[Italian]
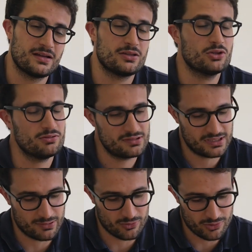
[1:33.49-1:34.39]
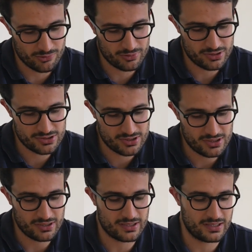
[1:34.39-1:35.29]
Non siamo gli
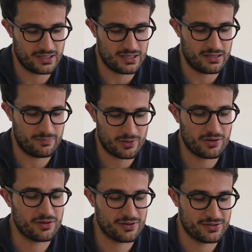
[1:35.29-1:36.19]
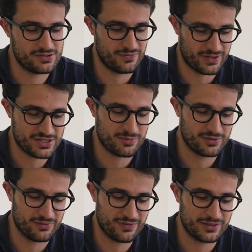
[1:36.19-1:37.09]
unici, eh, però ci fregiamo
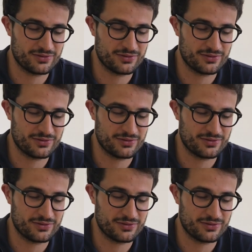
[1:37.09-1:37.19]
del fatto